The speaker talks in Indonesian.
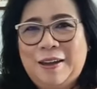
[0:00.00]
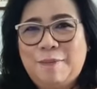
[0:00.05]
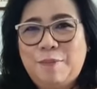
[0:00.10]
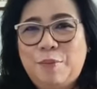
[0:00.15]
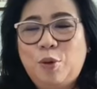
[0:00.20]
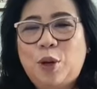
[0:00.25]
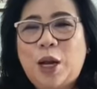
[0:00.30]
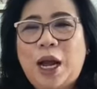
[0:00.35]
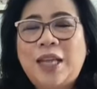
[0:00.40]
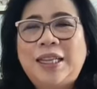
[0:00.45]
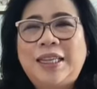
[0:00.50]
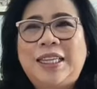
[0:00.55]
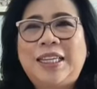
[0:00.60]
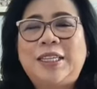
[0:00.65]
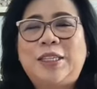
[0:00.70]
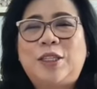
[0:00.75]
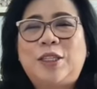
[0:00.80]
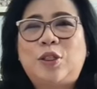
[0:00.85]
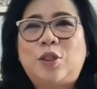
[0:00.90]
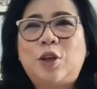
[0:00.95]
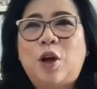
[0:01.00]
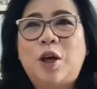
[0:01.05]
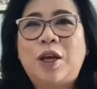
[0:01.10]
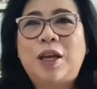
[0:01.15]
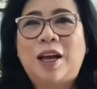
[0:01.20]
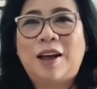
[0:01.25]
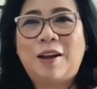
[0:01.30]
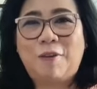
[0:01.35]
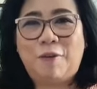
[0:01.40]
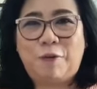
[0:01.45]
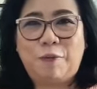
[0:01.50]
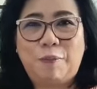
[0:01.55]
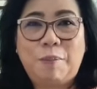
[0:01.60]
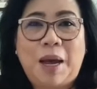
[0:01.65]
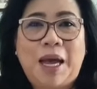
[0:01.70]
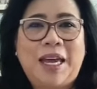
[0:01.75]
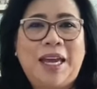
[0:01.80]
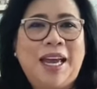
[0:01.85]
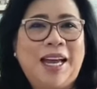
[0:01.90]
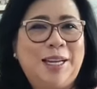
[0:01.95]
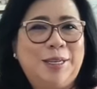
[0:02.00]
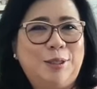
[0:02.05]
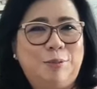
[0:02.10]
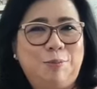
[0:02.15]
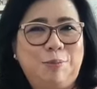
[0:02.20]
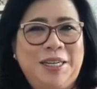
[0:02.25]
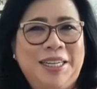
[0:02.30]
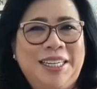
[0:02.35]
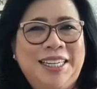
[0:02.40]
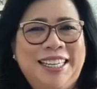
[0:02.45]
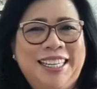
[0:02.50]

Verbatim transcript: Bukan the joy of my husband.